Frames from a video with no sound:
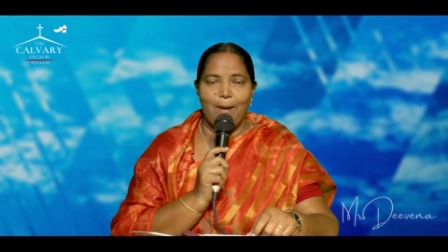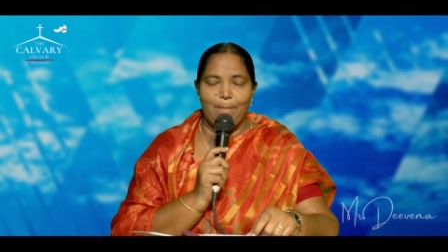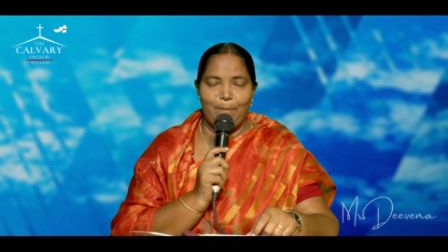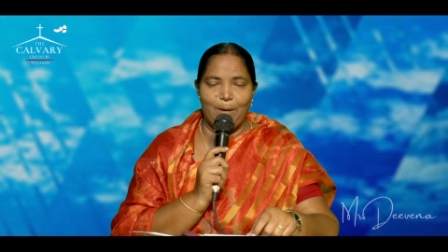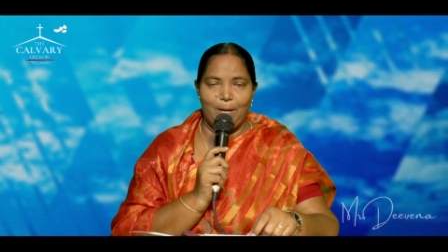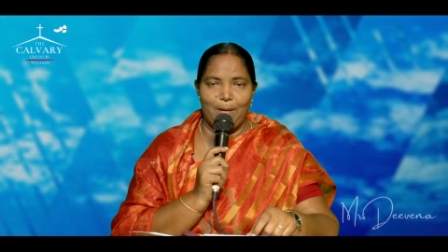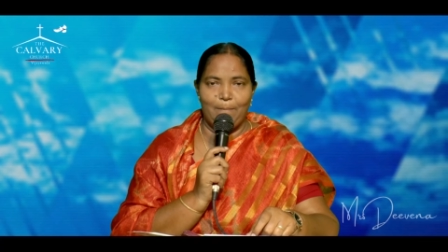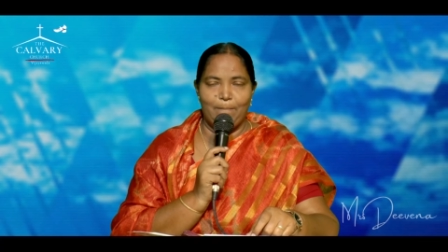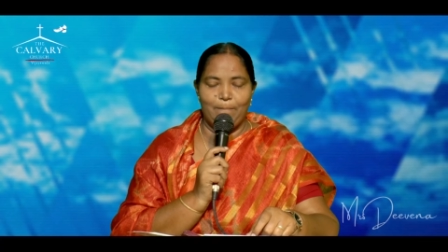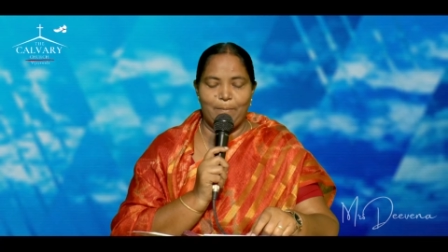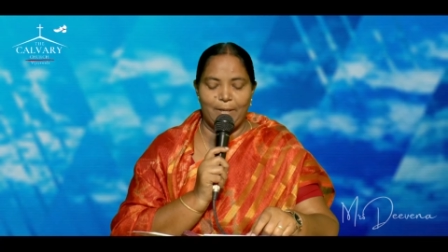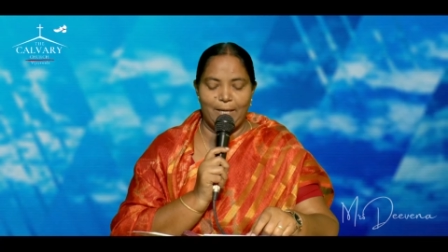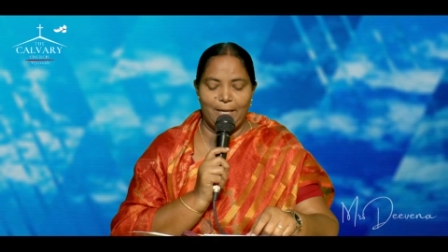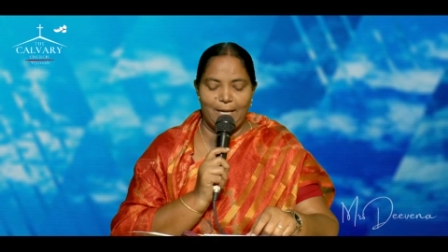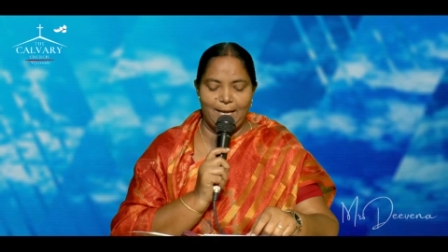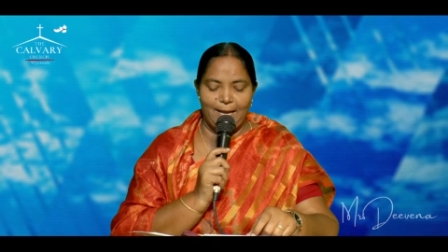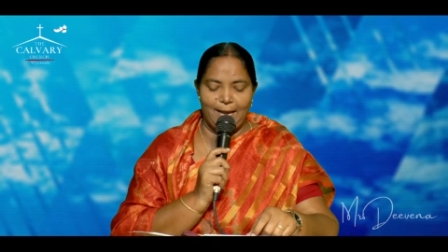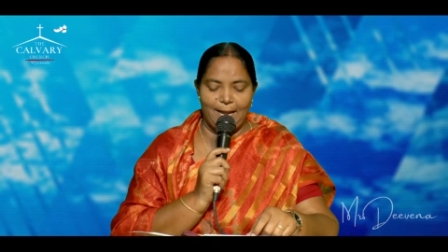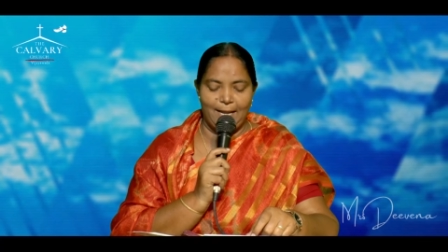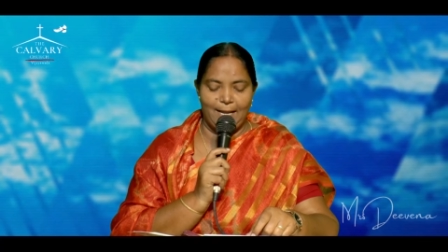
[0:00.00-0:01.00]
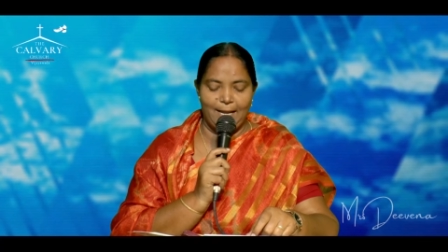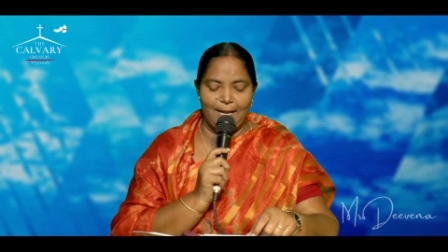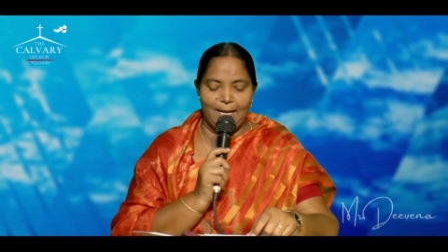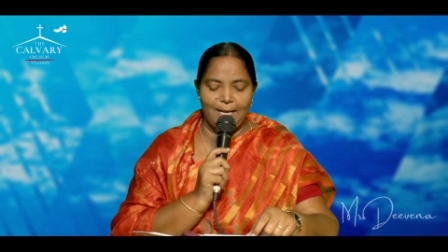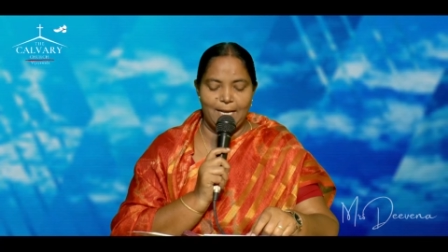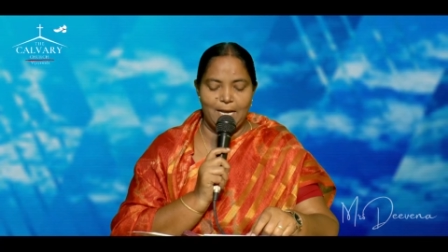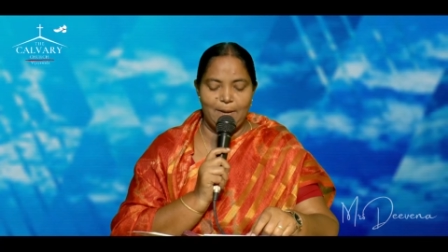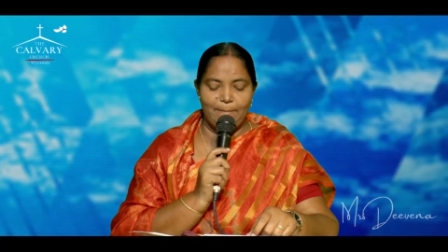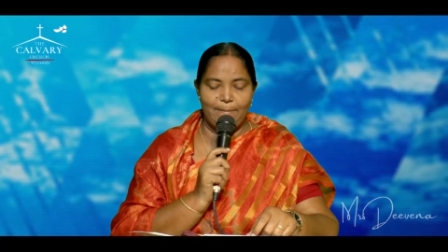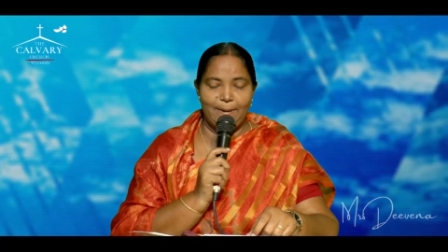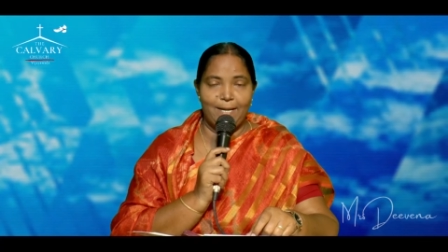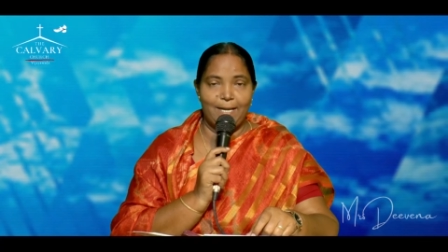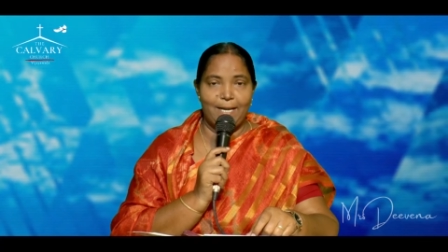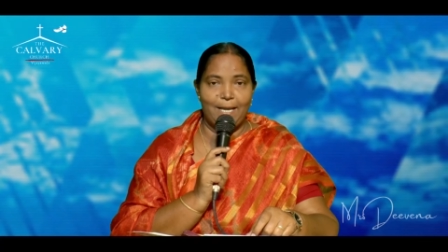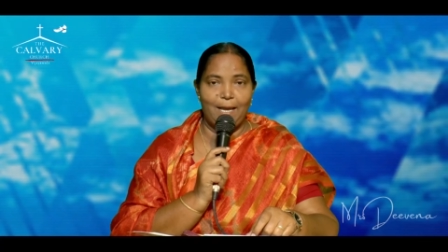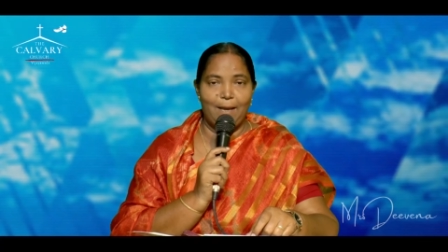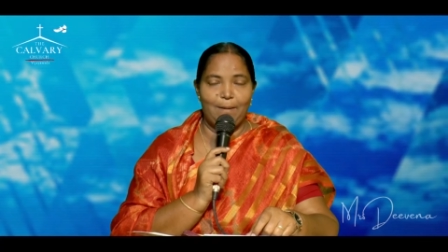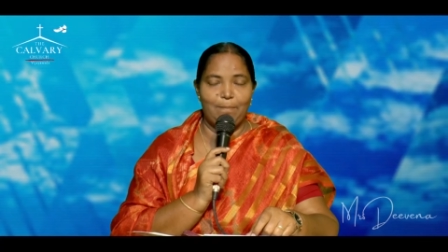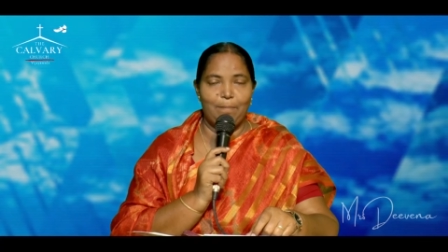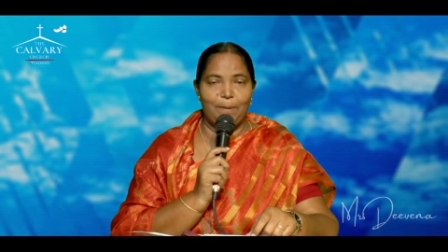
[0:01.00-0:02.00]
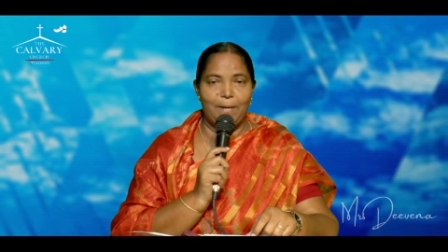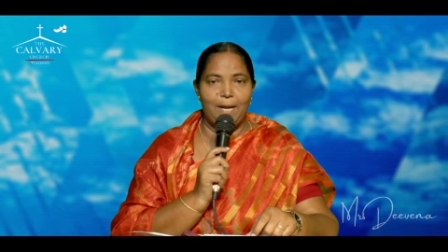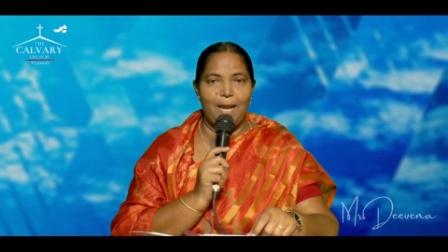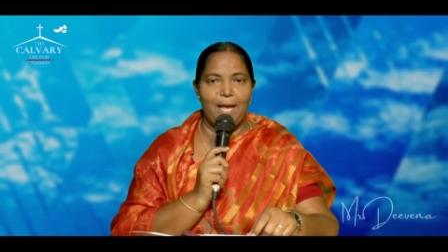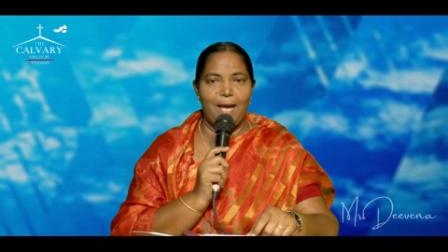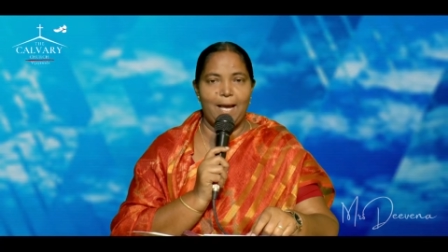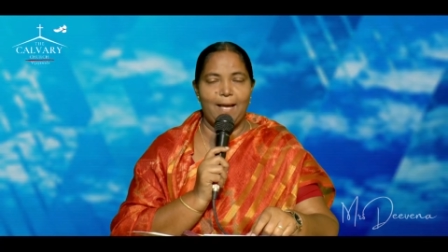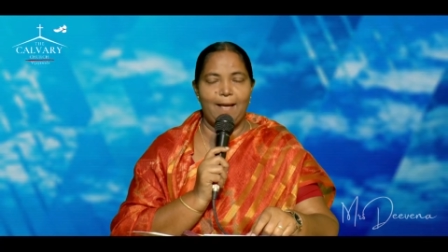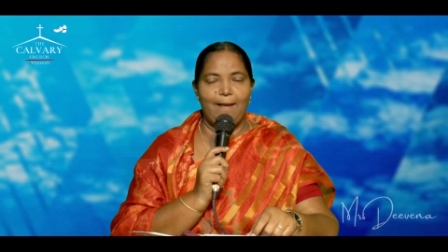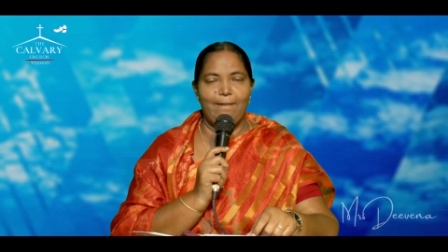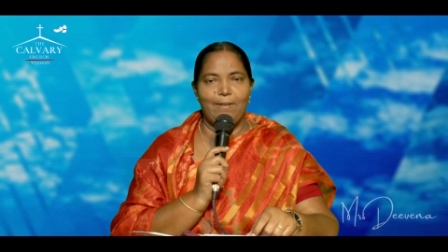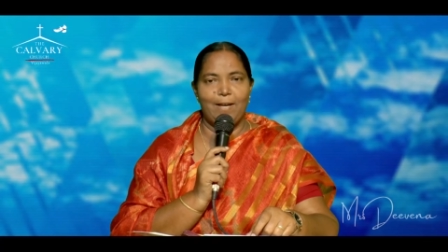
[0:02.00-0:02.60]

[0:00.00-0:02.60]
పొలం పనులకు వెళ్ళాలి కాబట్టి ఇప్పటిలాగా